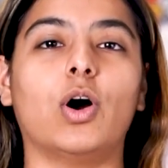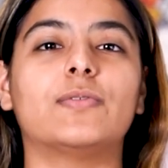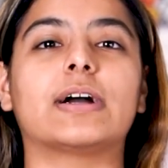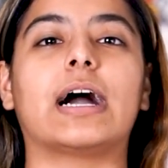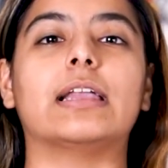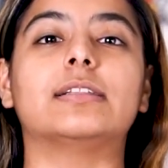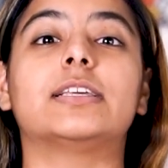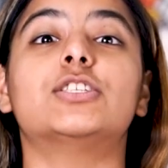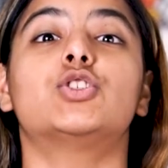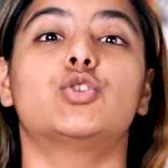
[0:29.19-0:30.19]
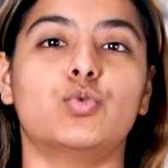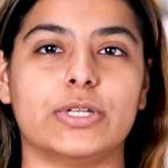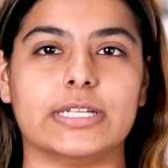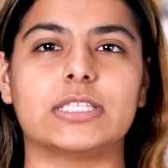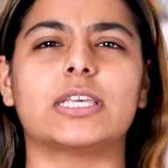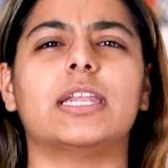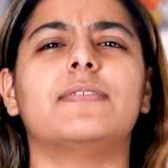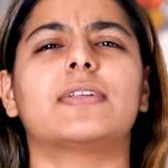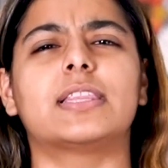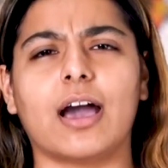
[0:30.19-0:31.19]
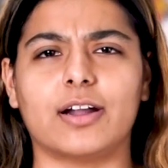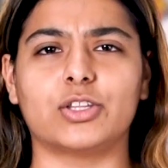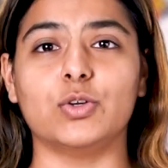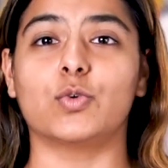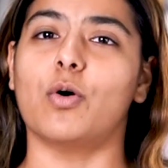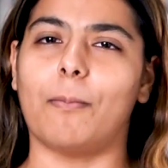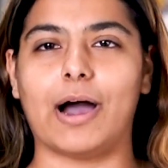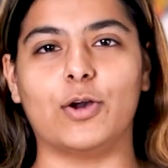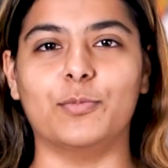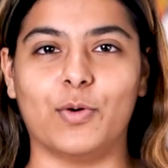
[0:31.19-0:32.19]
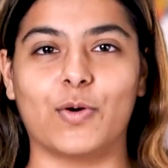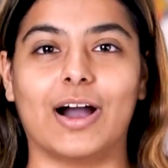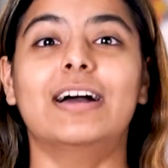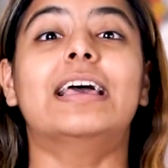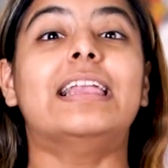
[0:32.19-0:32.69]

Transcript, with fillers: और वकालत के स्टूडेंट्स यानी विद्यार्थियों को मालूम होगा